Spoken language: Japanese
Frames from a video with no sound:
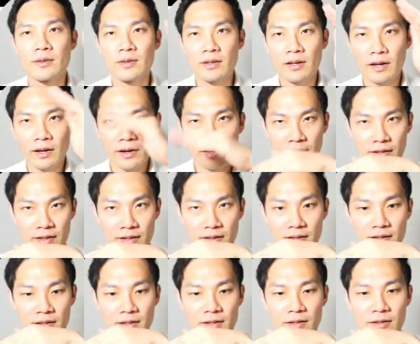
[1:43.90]
はい
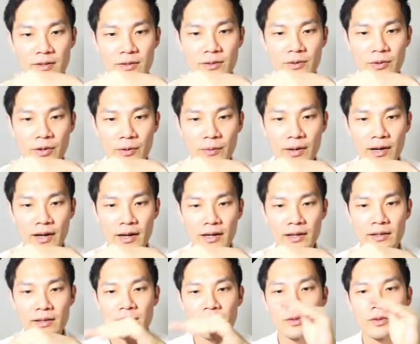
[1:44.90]
これは
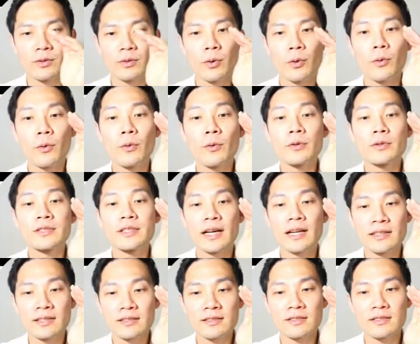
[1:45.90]
倒
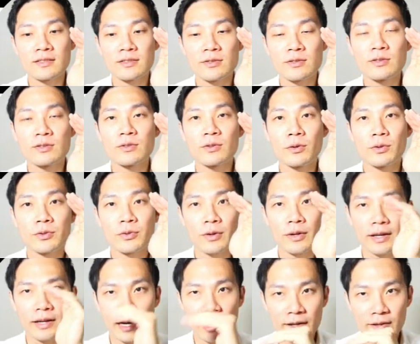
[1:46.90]
産する恐
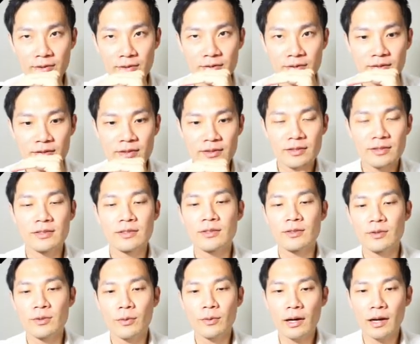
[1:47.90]
れがある
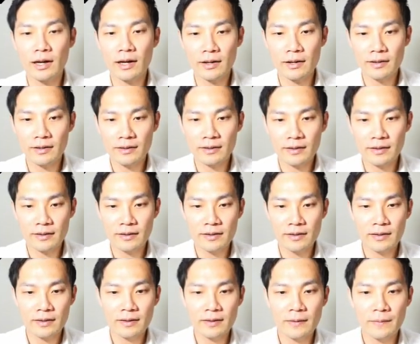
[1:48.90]
とか
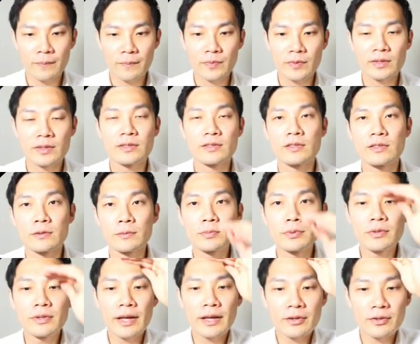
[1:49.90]

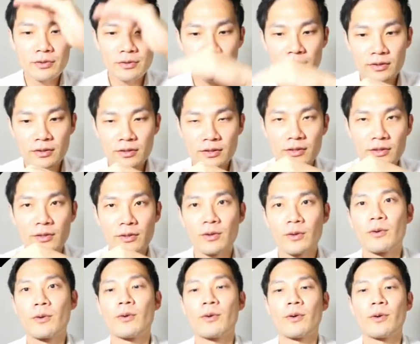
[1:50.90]
潰れる
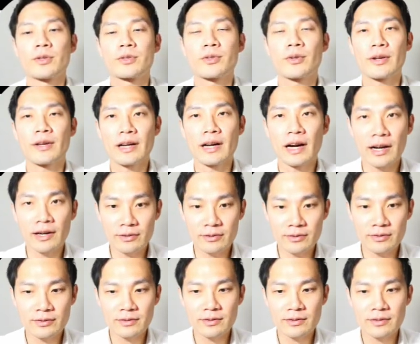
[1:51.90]
恐れがある
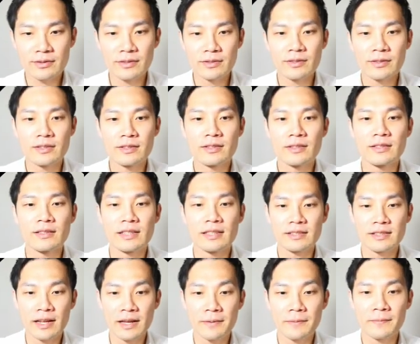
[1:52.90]
です
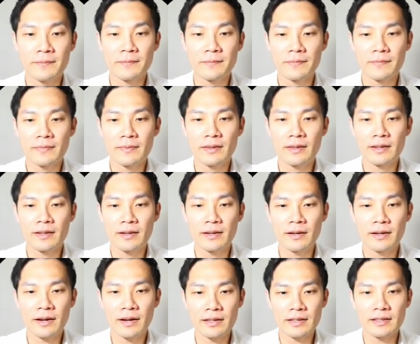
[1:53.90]
ね
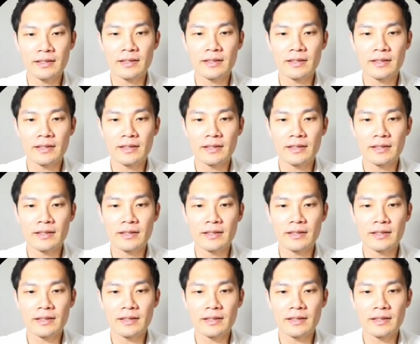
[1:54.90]
はい